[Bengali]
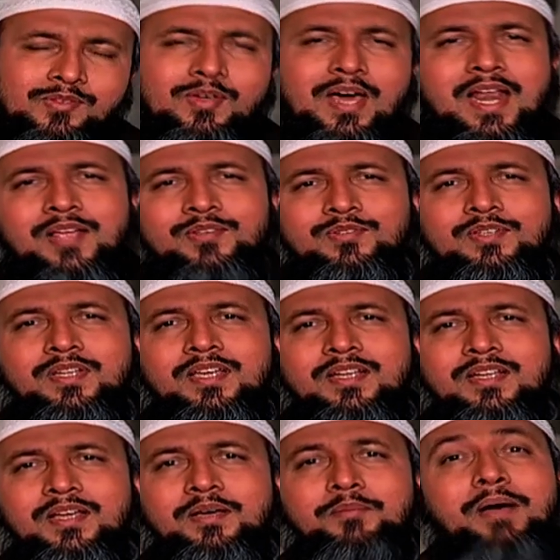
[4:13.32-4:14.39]
কিন্তু
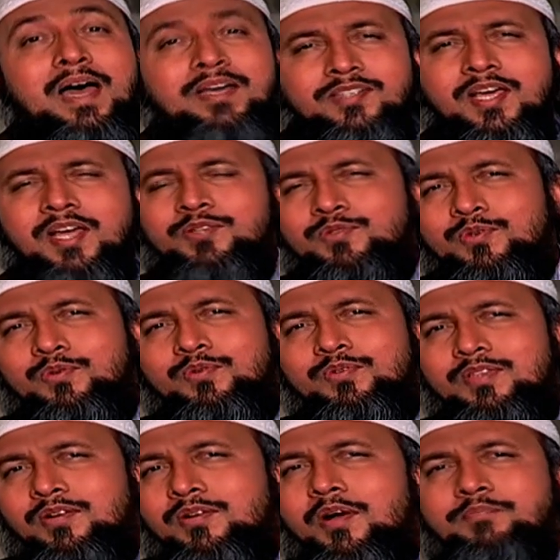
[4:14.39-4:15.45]
আরেকজনের ভাষার
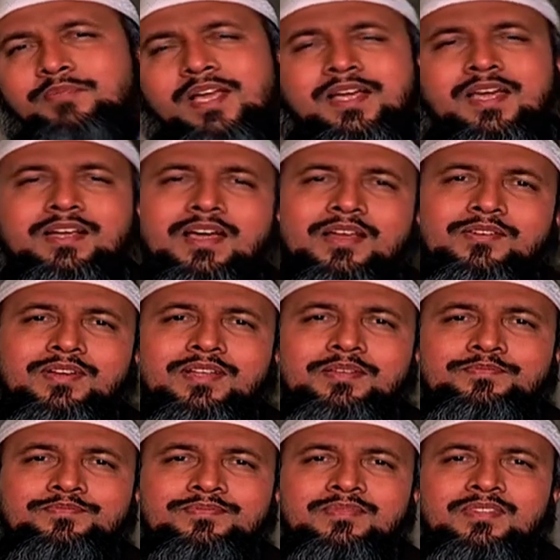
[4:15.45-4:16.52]
যোগ্যতা কম থাকার কারণে
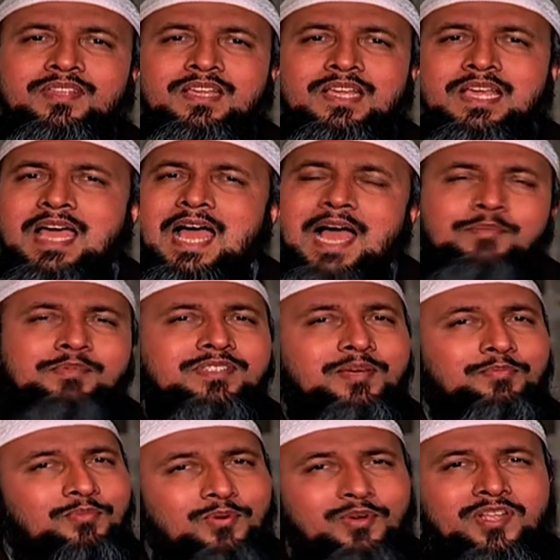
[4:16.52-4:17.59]
আমি
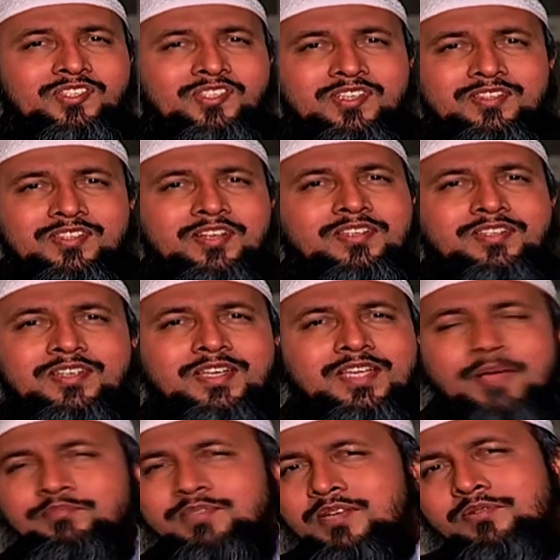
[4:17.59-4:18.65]
যা বলেছি তিনি সেটা
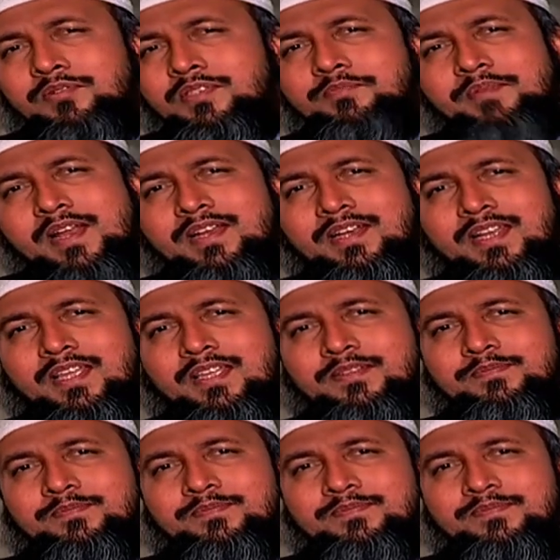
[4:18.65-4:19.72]
ক্যাপচার করতে পারেন নাই
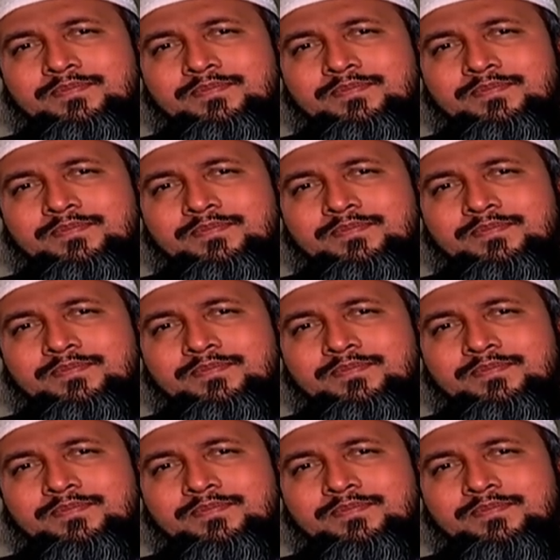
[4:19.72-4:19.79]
